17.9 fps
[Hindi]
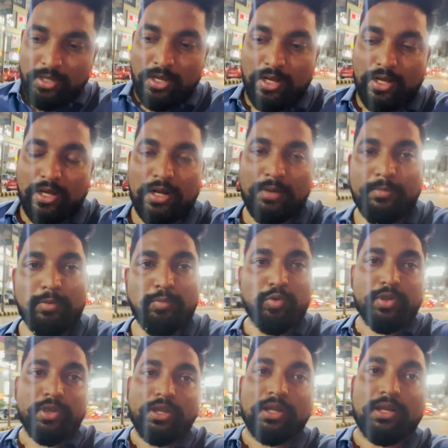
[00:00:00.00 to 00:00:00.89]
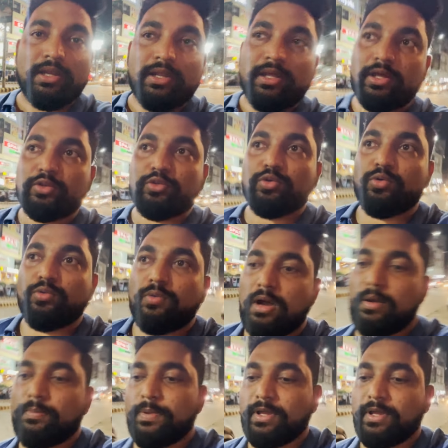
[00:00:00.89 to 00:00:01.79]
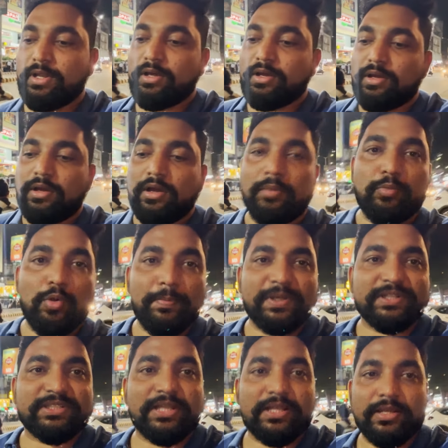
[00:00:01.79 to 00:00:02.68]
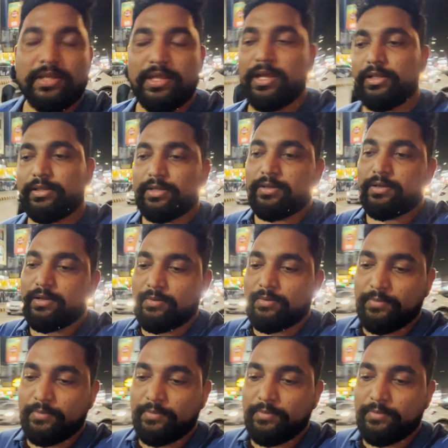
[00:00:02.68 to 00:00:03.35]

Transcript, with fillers: अगर हमने बुकिंग कर ली है तो वहाँ पे ना हमको पसंद नहीं आता